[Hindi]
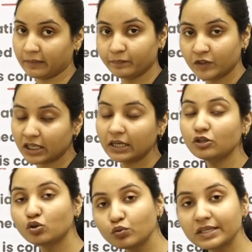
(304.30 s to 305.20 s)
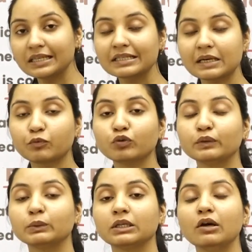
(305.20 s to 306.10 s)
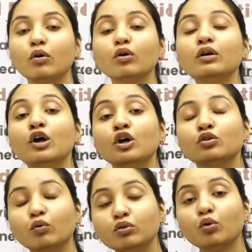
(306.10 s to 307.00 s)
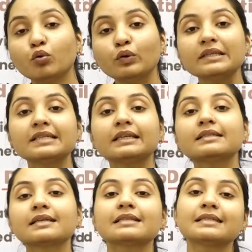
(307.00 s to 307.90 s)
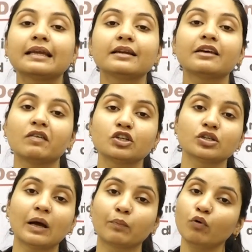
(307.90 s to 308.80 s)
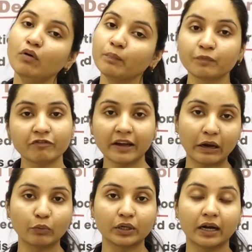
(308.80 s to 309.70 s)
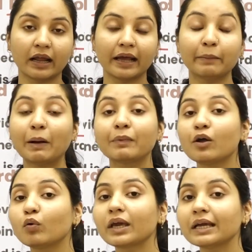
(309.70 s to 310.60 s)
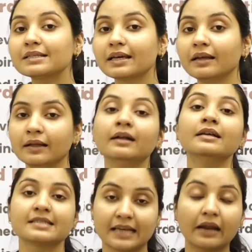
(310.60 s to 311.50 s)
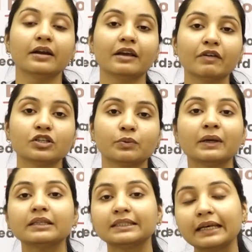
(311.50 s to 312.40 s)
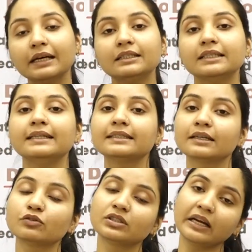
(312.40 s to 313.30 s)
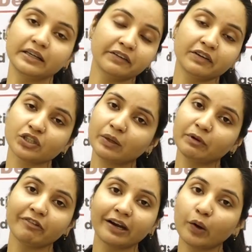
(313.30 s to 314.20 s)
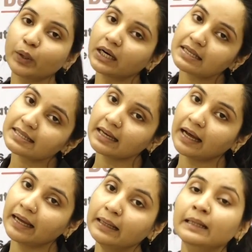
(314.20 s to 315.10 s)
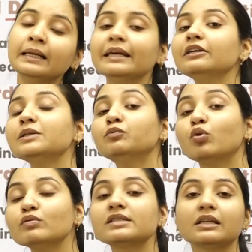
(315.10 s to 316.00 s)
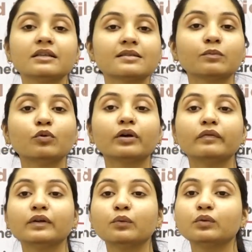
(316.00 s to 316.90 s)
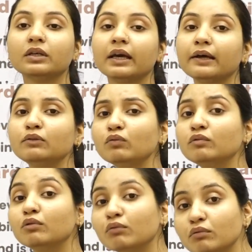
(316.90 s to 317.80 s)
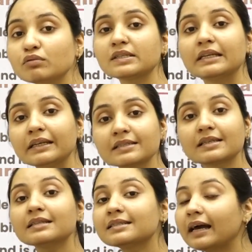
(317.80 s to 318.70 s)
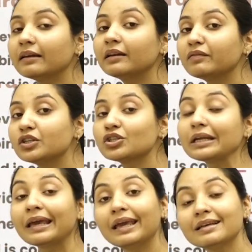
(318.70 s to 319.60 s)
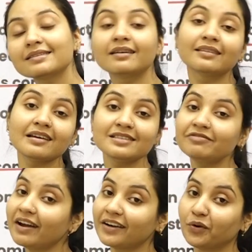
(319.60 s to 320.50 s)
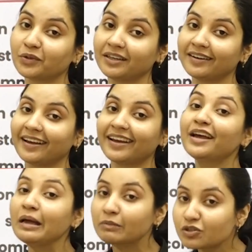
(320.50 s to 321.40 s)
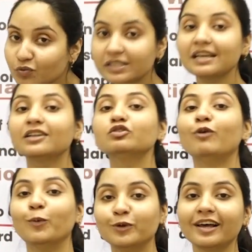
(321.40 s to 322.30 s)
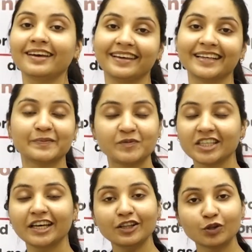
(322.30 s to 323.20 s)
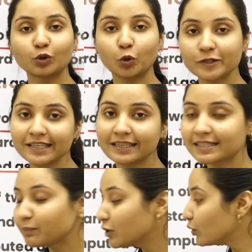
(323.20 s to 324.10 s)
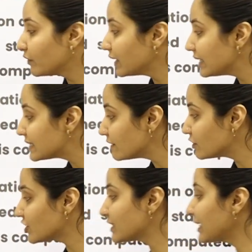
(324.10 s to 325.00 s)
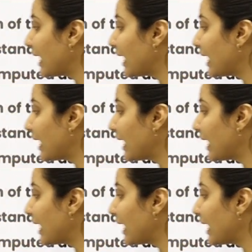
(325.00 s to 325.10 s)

है ठीक है टू सीरीज आपको गिवन है और उन दोनों ही सीरीज का स्टैंडर्ड डिविएशन आपको फाइंड आउट करना है अब आप करोगे कैसे स्टैंडर्ड डिविएशन भाई सिंगल सीरीज का तो स्टैंडर्ड डिविएशन हमने फाइंड आउट करना सीखा है लेकिन जब दो सीरीज हमको गिवन होती है तो उन दोनों सीरीज का स्टैंडर्ड डिविएशन एक साथ कैसे फाइंड आउट करना है बस उसी का तो फॉर्मूला है ये ठीक है तो दो सीरीज अपने को गिवन है इसी वजह से